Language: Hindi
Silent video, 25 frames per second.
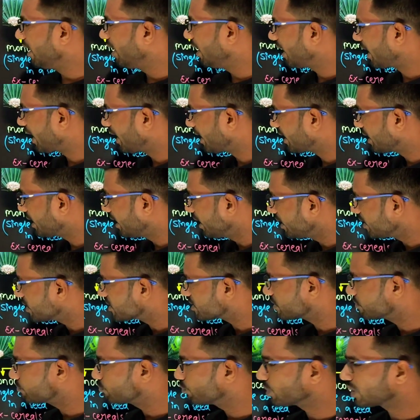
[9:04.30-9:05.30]
लाइकेन
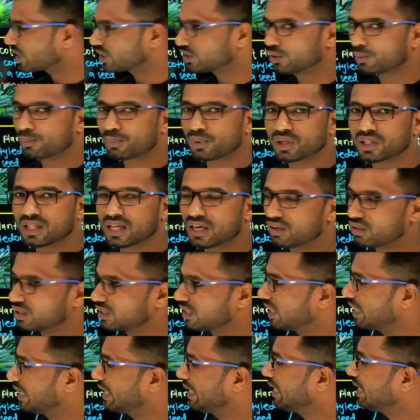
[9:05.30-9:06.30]
समूह का जो पौधा
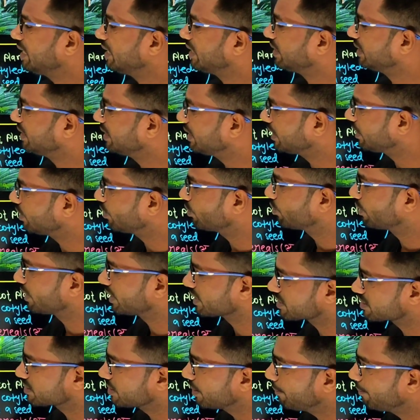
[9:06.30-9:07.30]
होता है यह
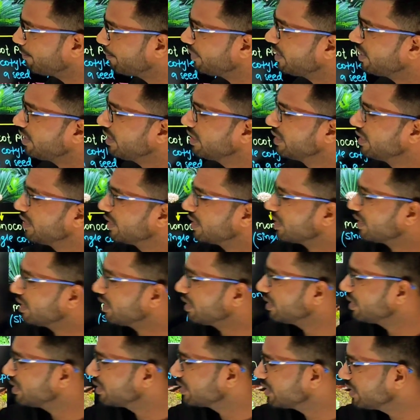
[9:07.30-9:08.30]
वास्तव में
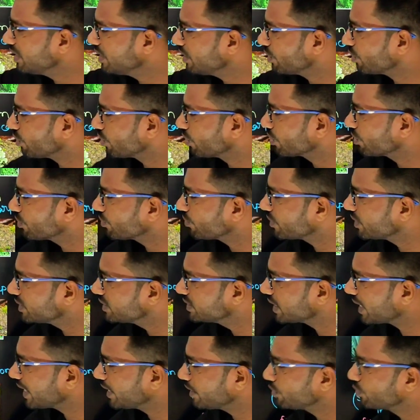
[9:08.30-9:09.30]
एलगी और
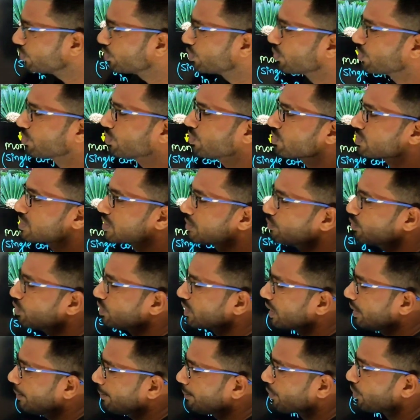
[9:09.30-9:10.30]
फंजाई दोनों समूह
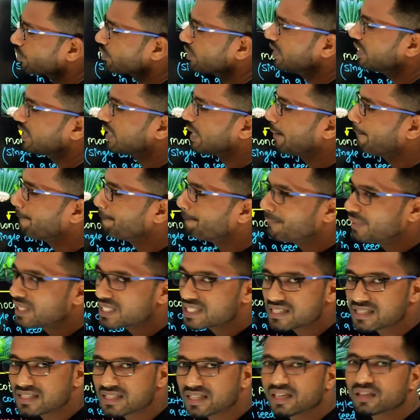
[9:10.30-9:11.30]
के पौधे का
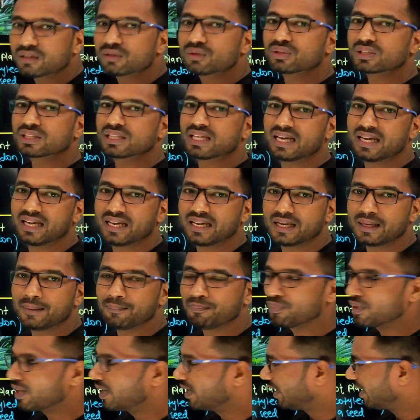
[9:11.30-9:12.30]
मिश्रण होता है
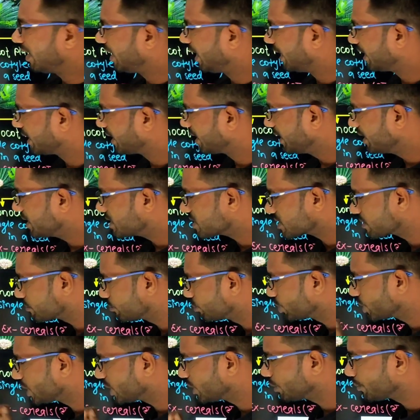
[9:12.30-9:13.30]
लाइकेन
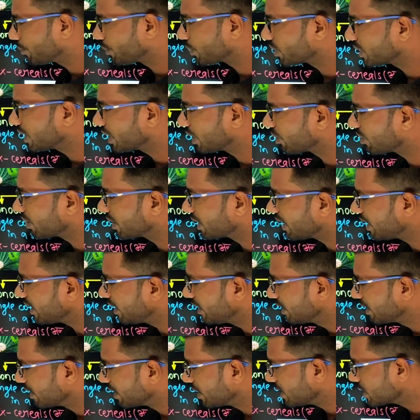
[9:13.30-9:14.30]
समूह का जो पौधा
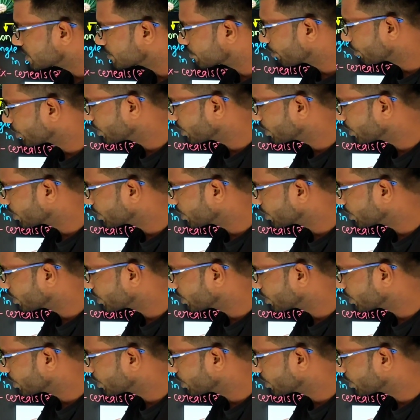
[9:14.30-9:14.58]
होगा इस